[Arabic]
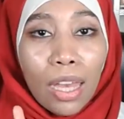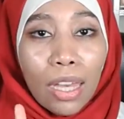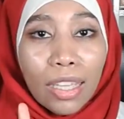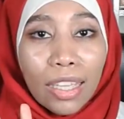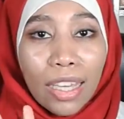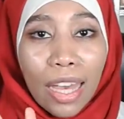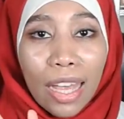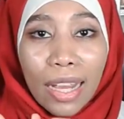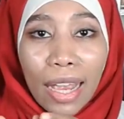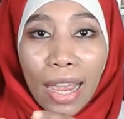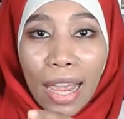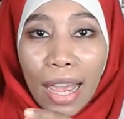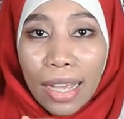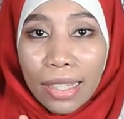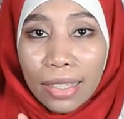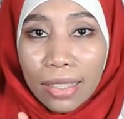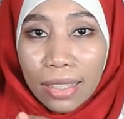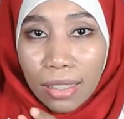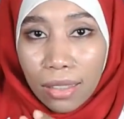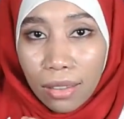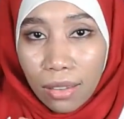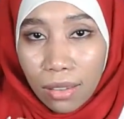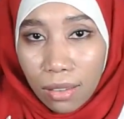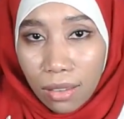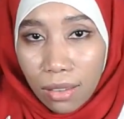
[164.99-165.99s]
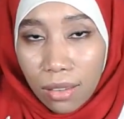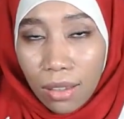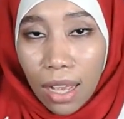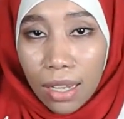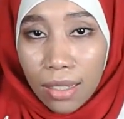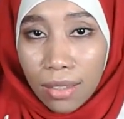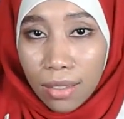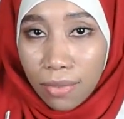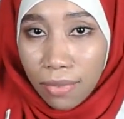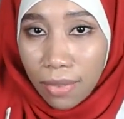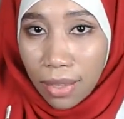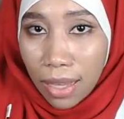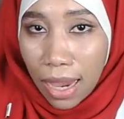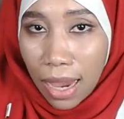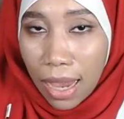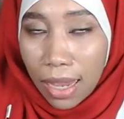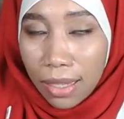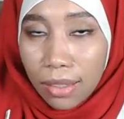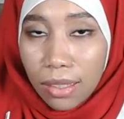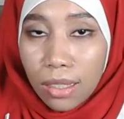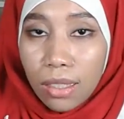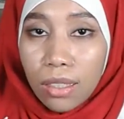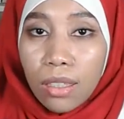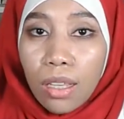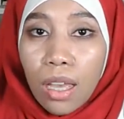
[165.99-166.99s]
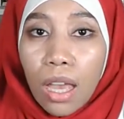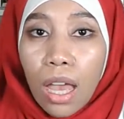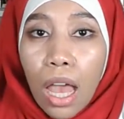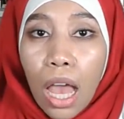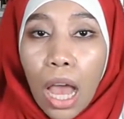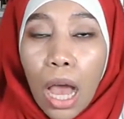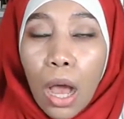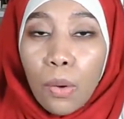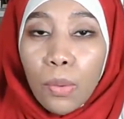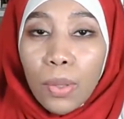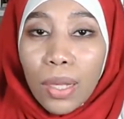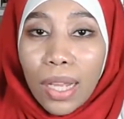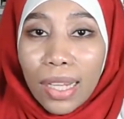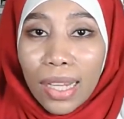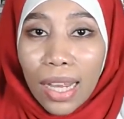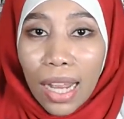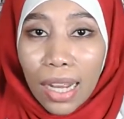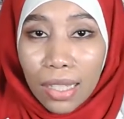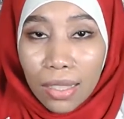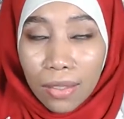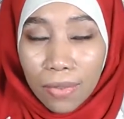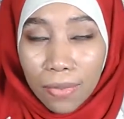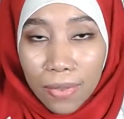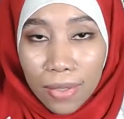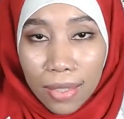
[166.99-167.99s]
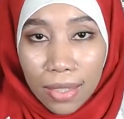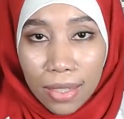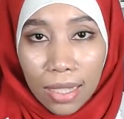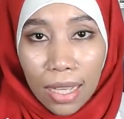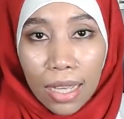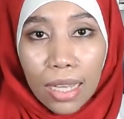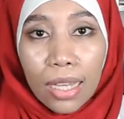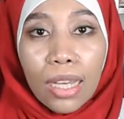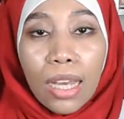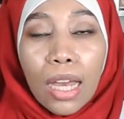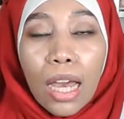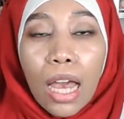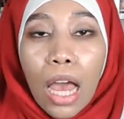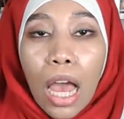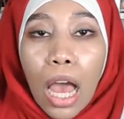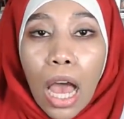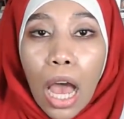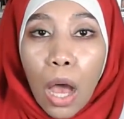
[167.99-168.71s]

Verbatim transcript: يا الحديد نقص في الحديد او لا نقص في الزنك